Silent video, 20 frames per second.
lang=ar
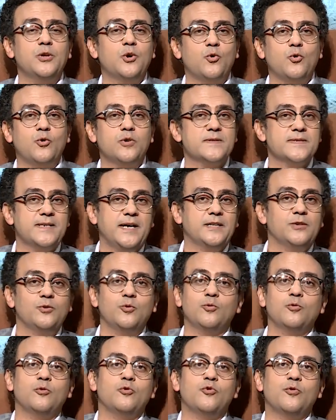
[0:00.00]
الكوره ساعات
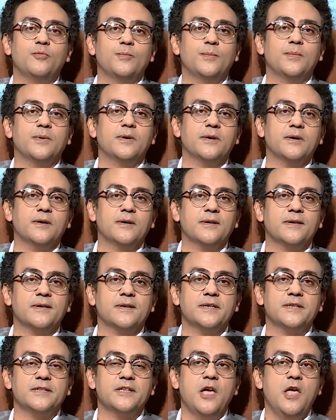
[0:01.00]
يقولوا لهم آه،
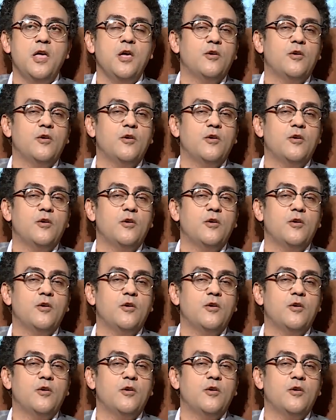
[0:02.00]
كده